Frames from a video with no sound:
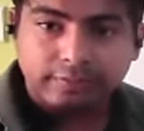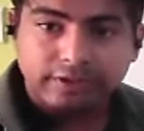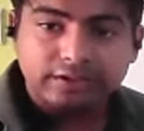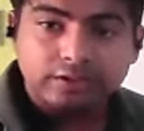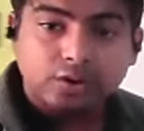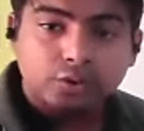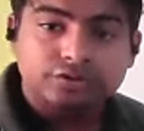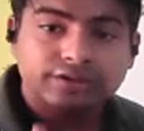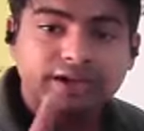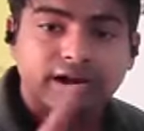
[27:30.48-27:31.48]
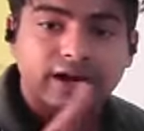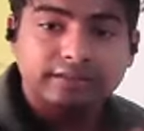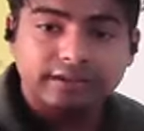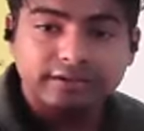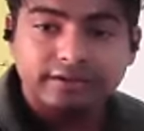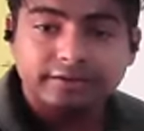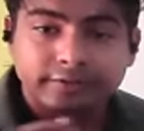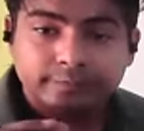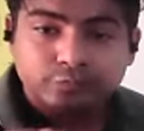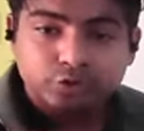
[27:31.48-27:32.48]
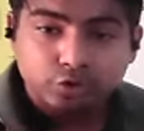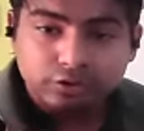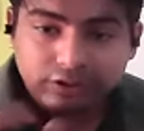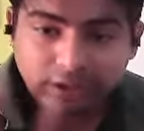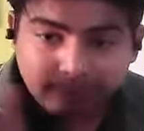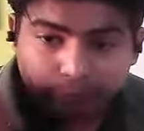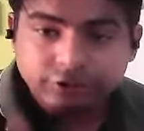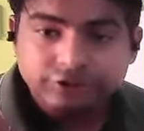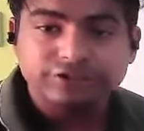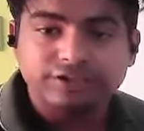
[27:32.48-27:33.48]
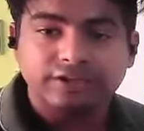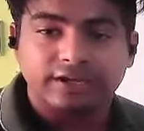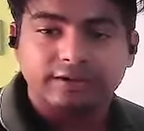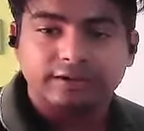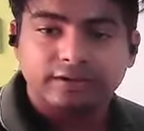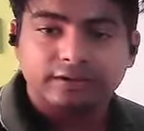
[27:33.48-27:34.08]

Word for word: बट उसके अंदर की जो कंपोजिशन है